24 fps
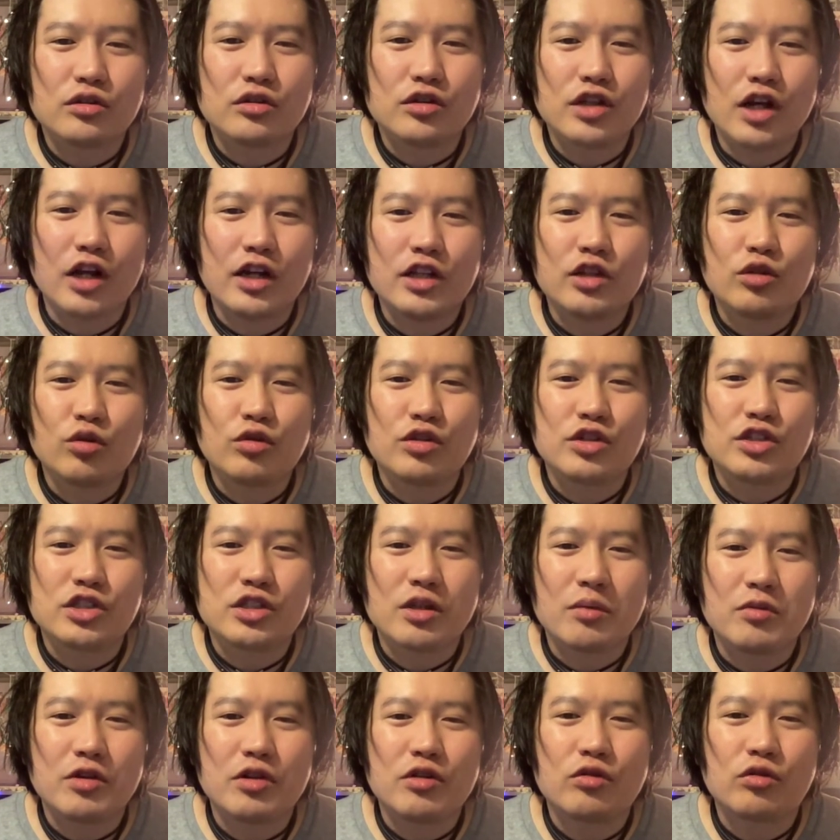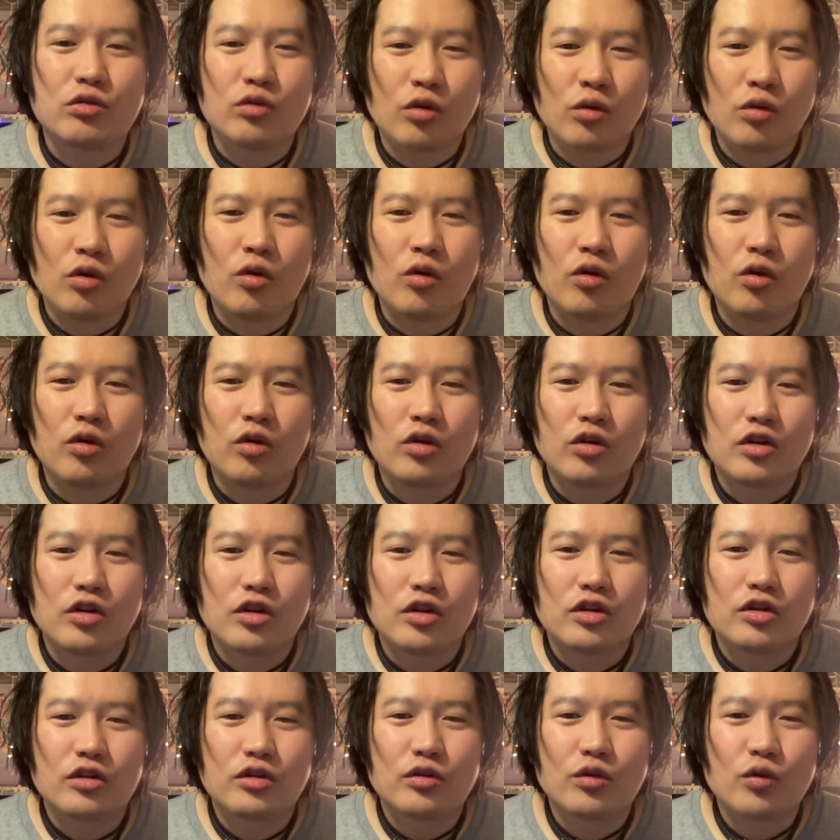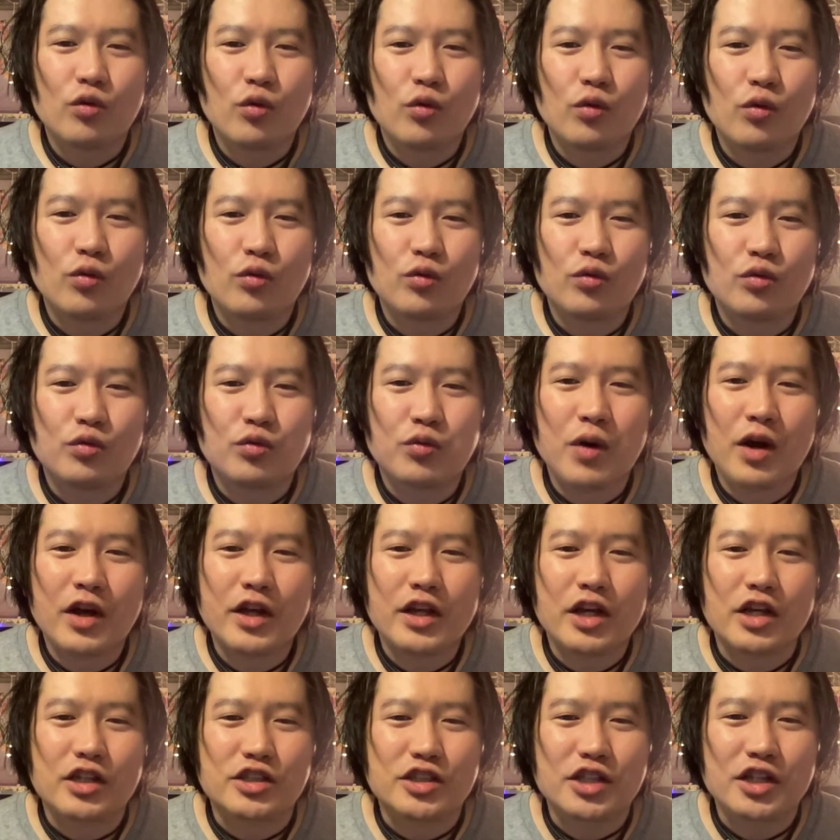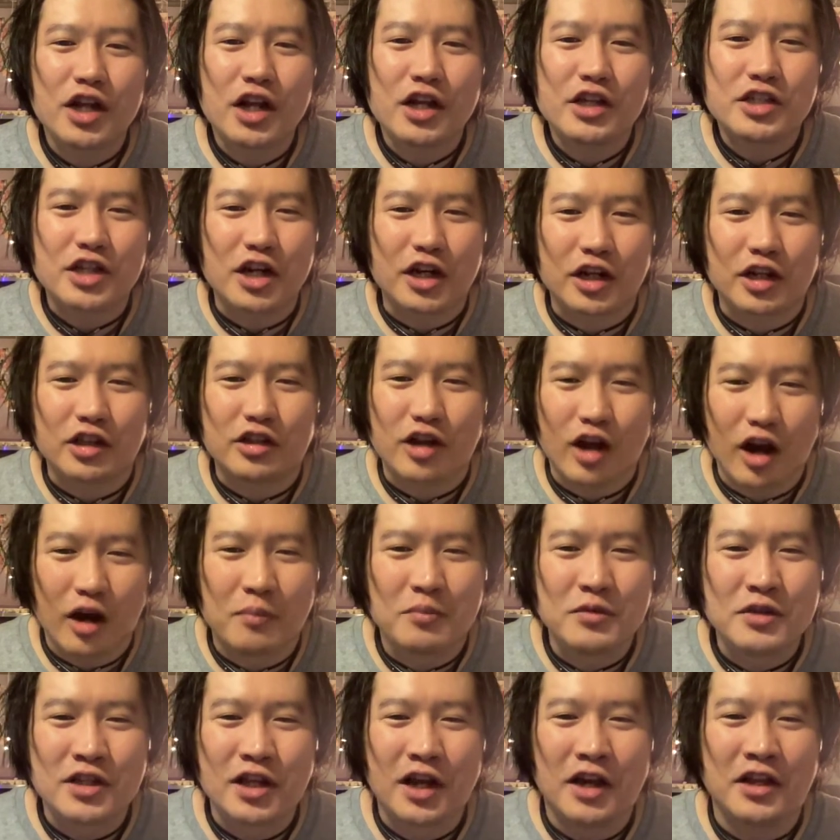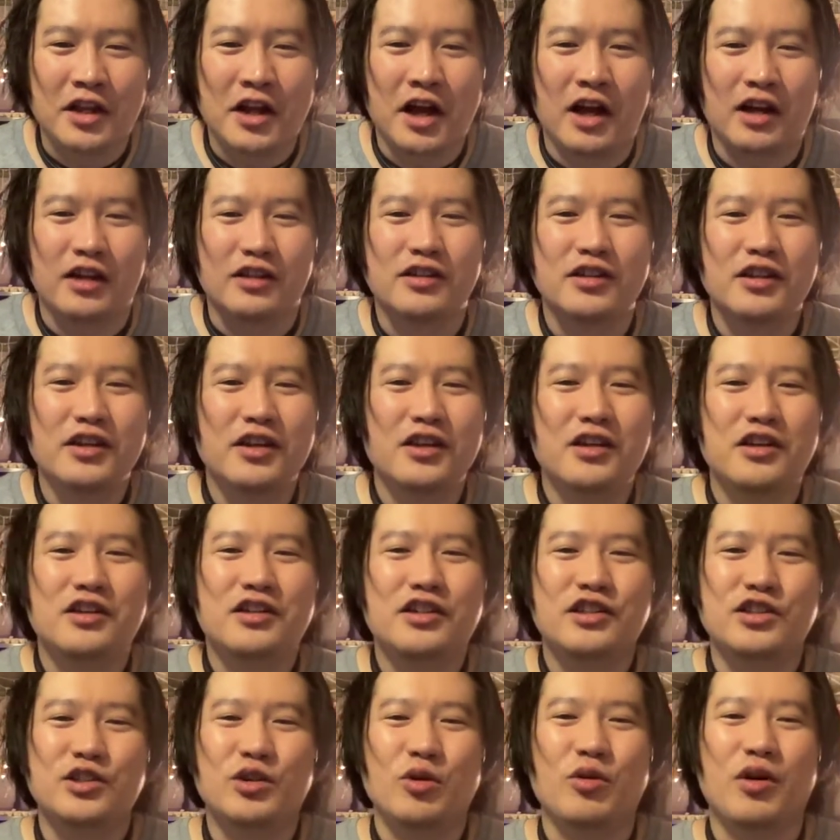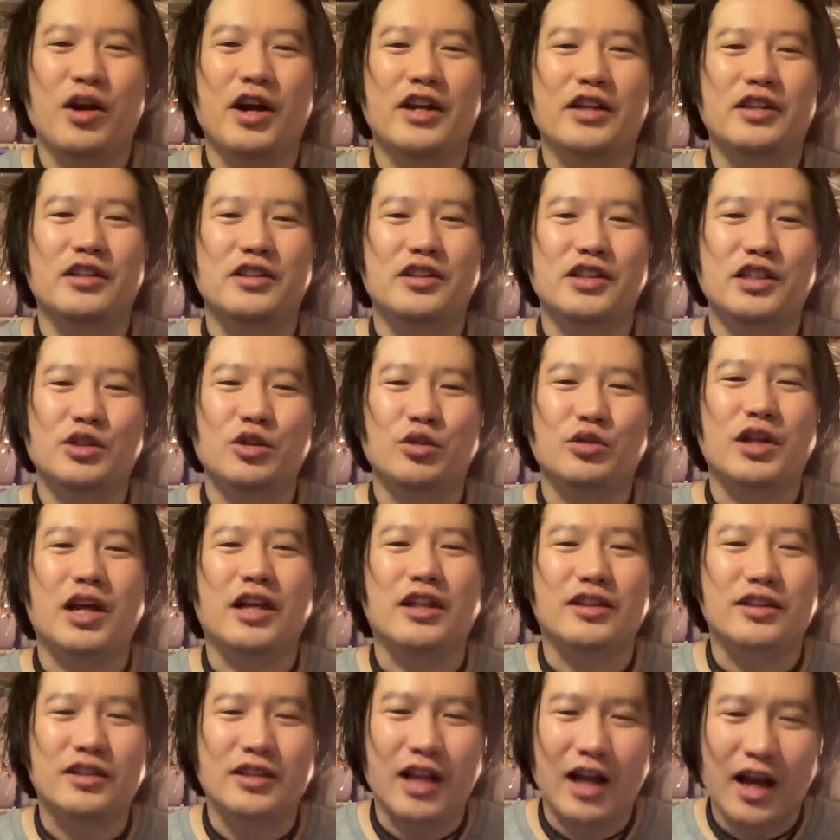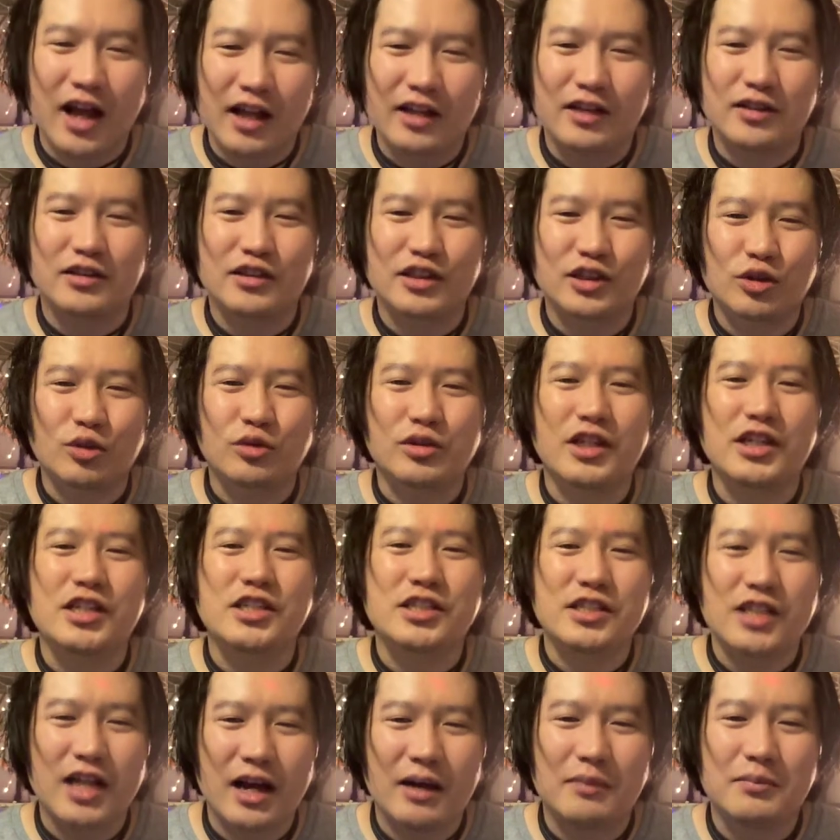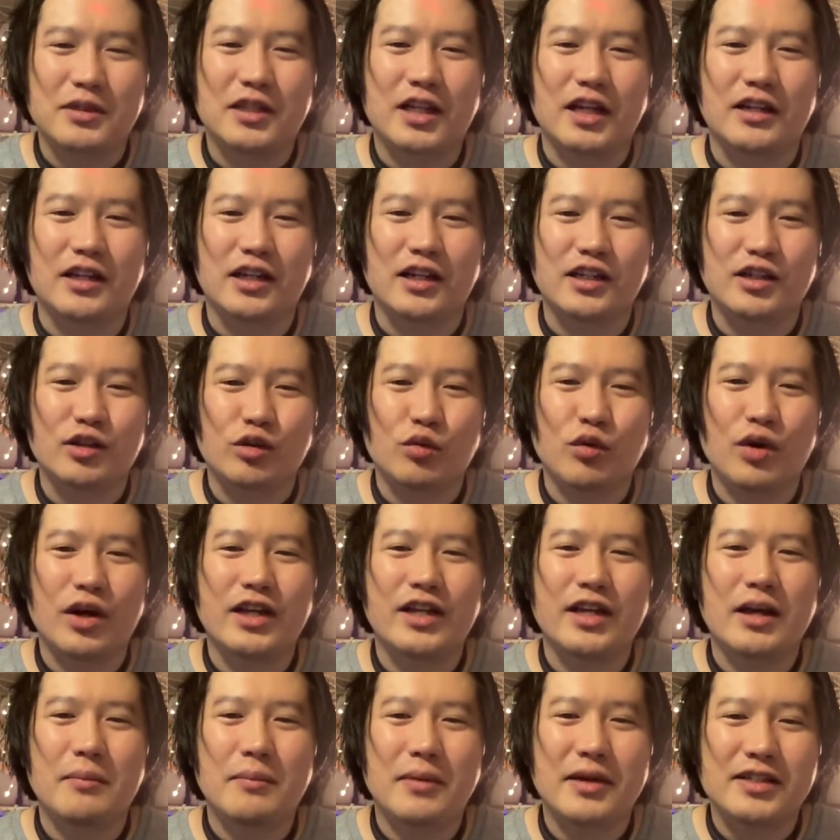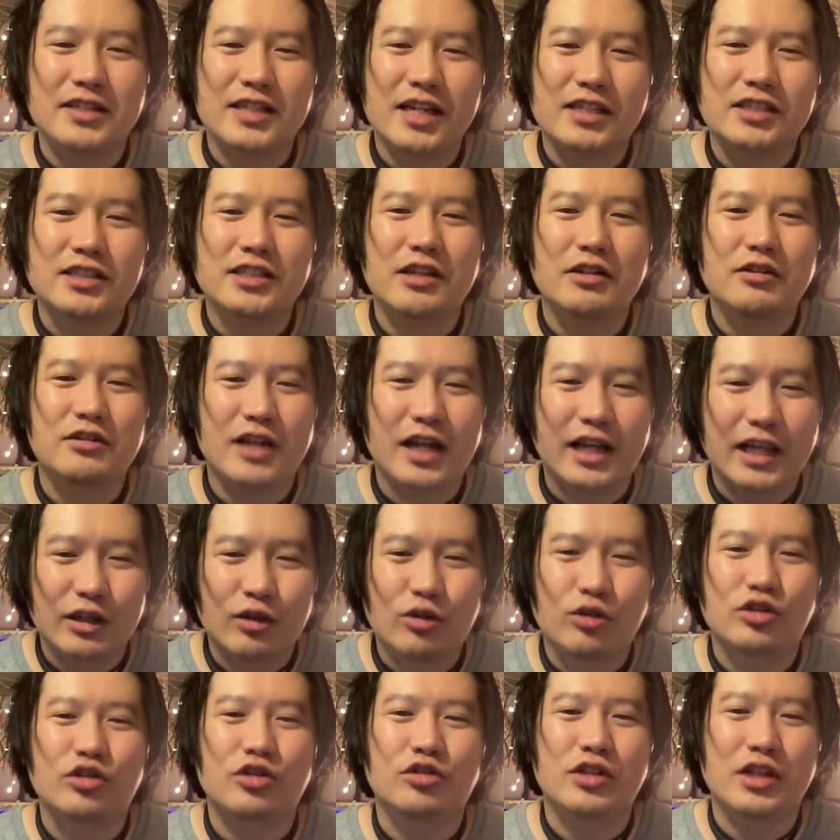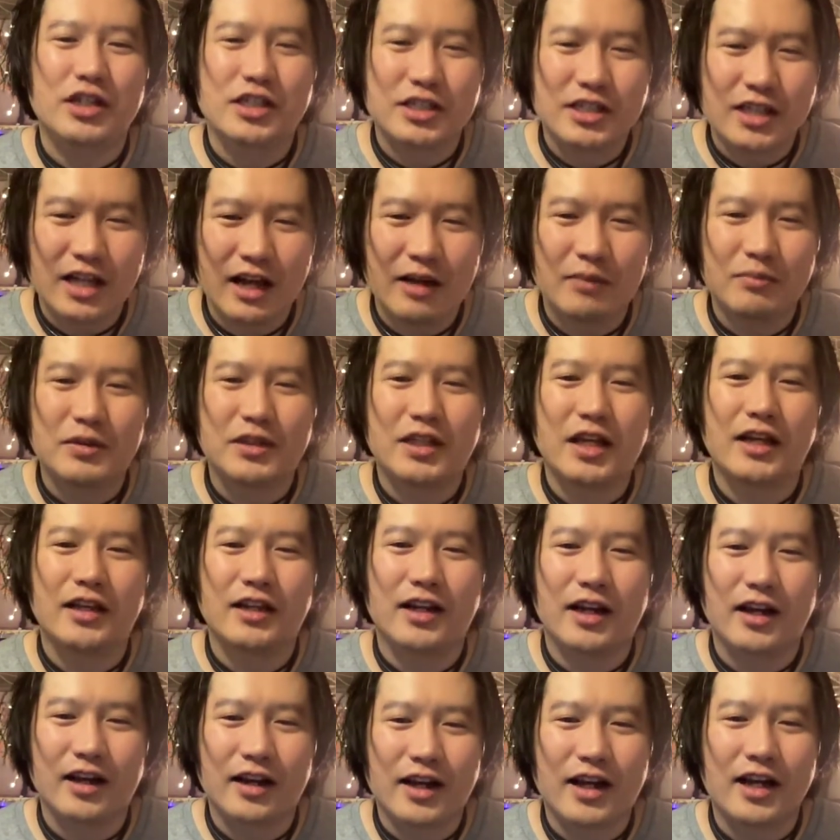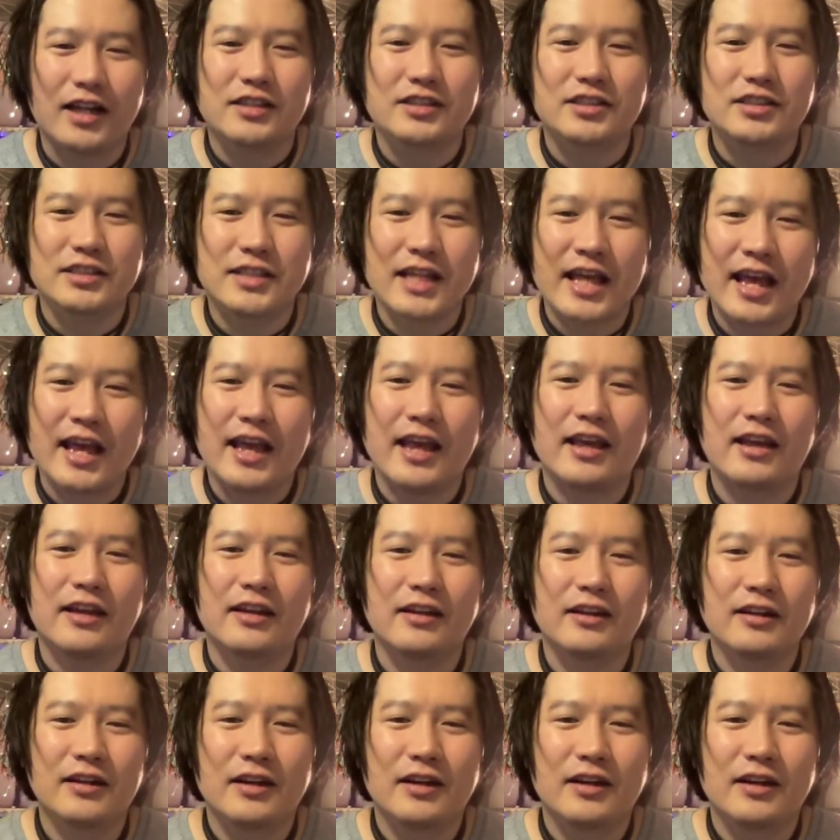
やり取りしてみると、ファイヤーしてないじゃん、あなたみたいな人が、人だった、人でした、みたいな、ファイヤー目指してるだけの人でした、みたいな感じで、